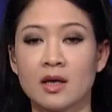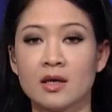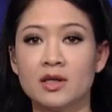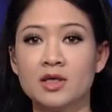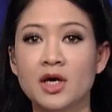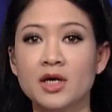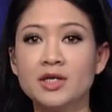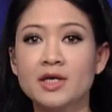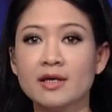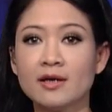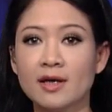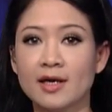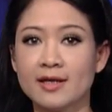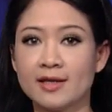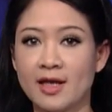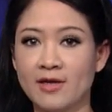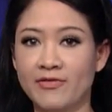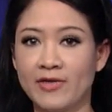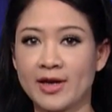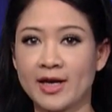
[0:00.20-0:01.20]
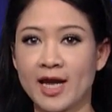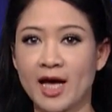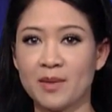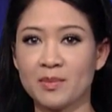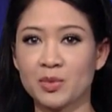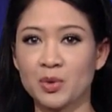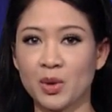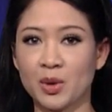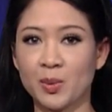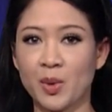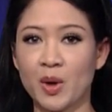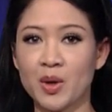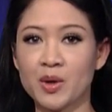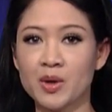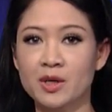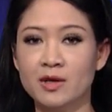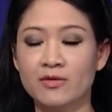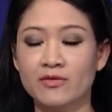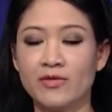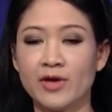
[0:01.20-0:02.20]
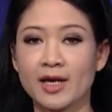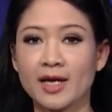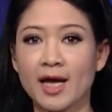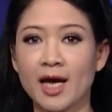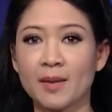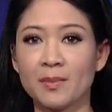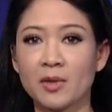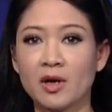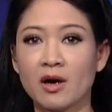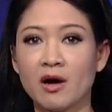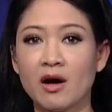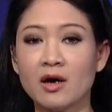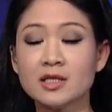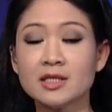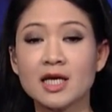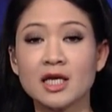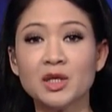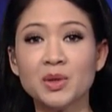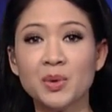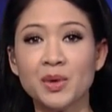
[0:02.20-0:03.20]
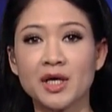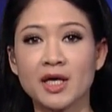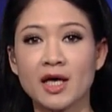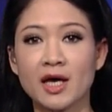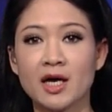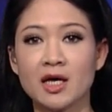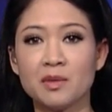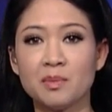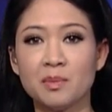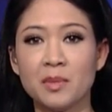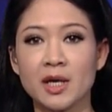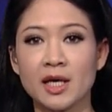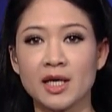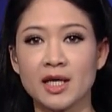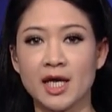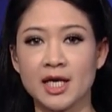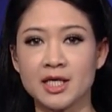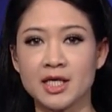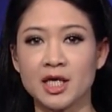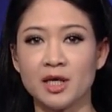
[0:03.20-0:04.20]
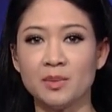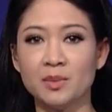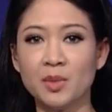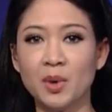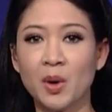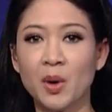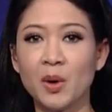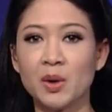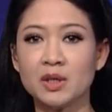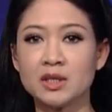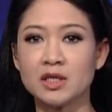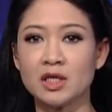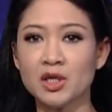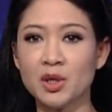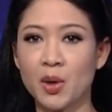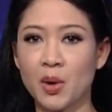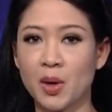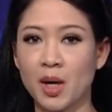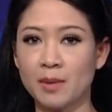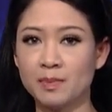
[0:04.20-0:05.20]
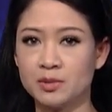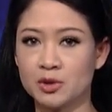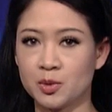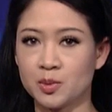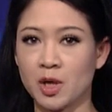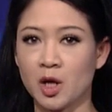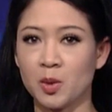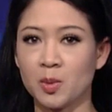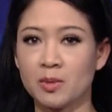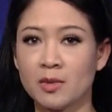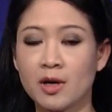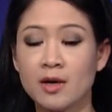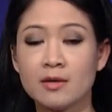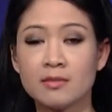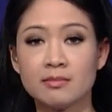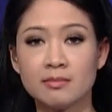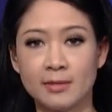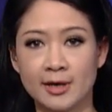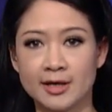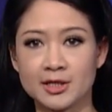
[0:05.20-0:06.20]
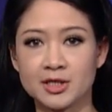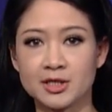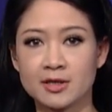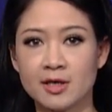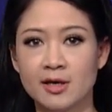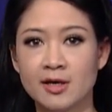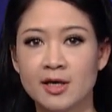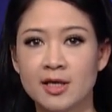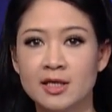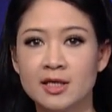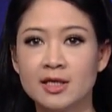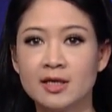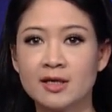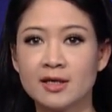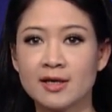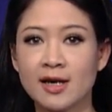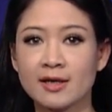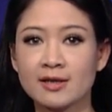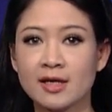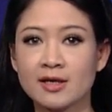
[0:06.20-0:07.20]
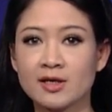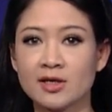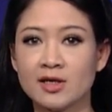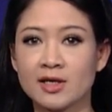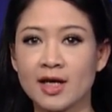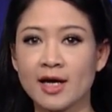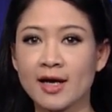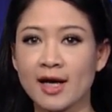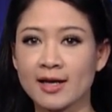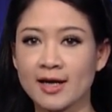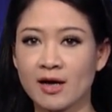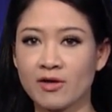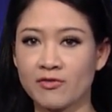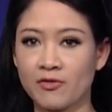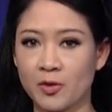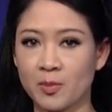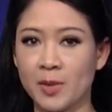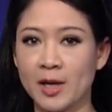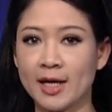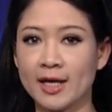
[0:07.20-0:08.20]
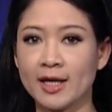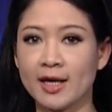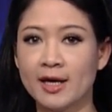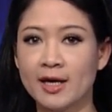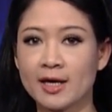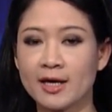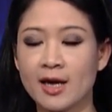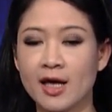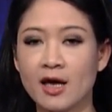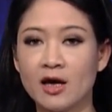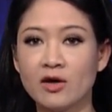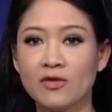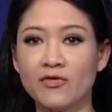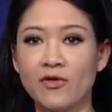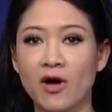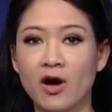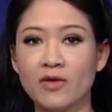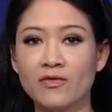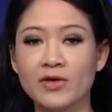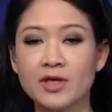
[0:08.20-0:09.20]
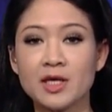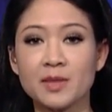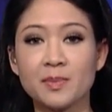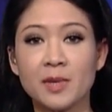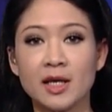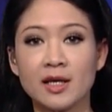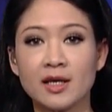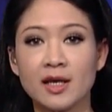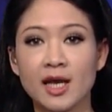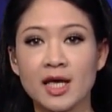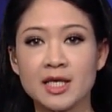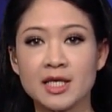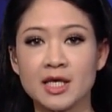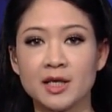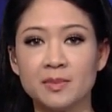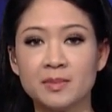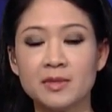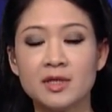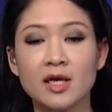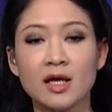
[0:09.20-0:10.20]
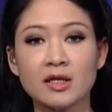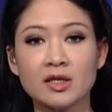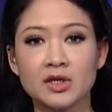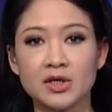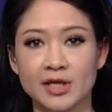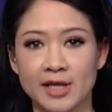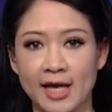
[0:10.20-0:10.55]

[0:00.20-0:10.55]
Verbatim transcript: Giới chức y tế Việt Nam tuyên bố Việt Nam khó tránh nguy cơ bị lây nhiễm hội chứng hô hấp trung đông MERS, nhưng đang tăng cường các khả năng phòng bị để ứng phó với dịch bệnh lây nhiễm chết người